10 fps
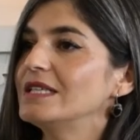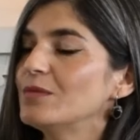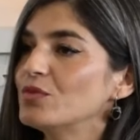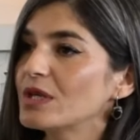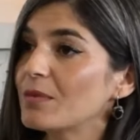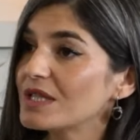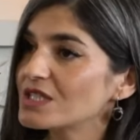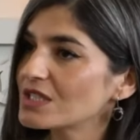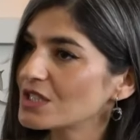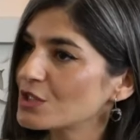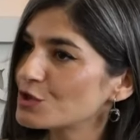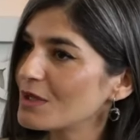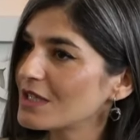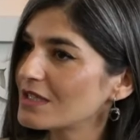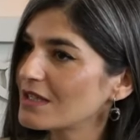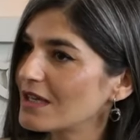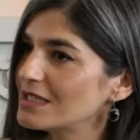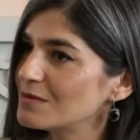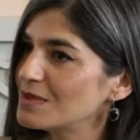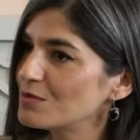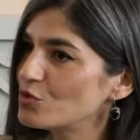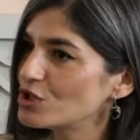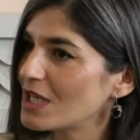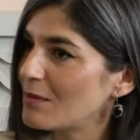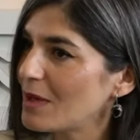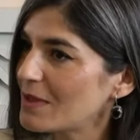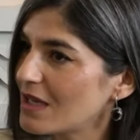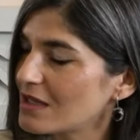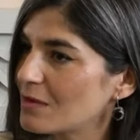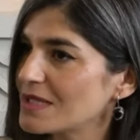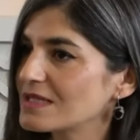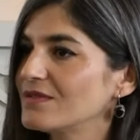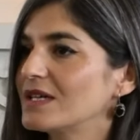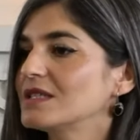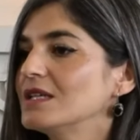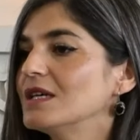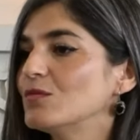ne bu yapılacak çalışmalara dair bir bütçeleme planlaması var.